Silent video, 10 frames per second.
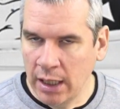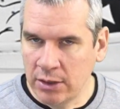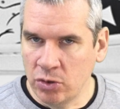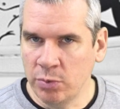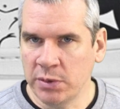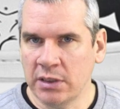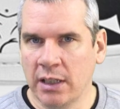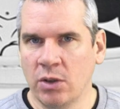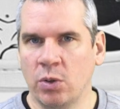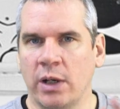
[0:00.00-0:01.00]

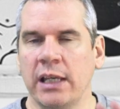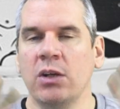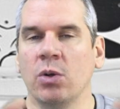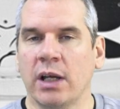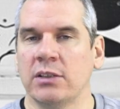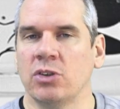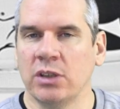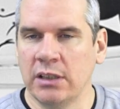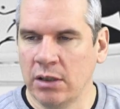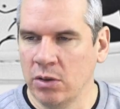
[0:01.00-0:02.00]
スーパースターの方は色がつ
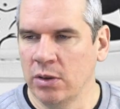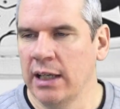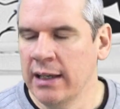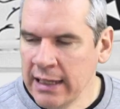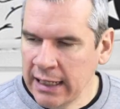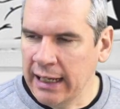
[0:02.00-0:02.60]
いてるので、